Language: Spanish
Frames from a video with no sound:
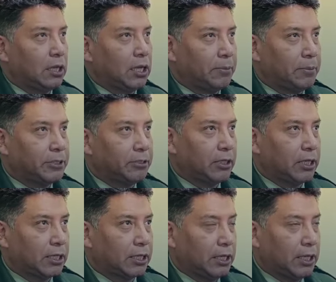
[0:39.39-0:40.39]
le
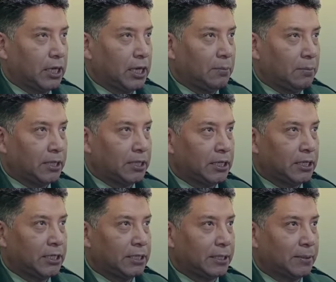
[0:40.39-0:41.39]
menciona que la madre
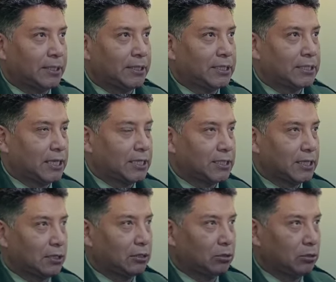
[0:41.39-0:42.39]
estaba
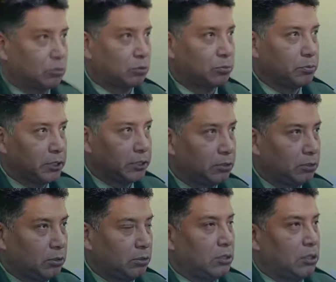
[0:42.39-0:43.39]
descansando,
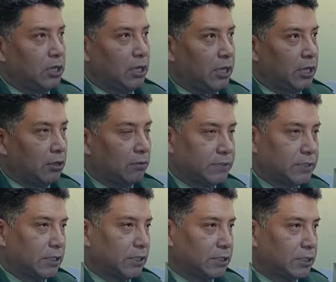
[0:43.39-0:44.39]
durmiendo en la
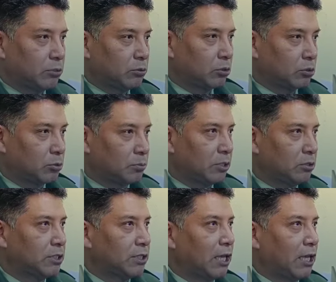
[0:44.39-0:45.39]
oficina de recursos
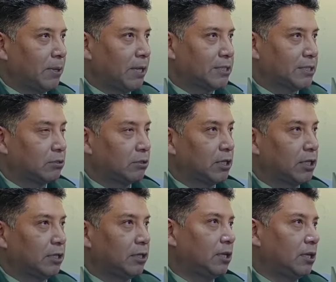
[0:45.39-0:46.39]
humanos, que la vayas a recoger.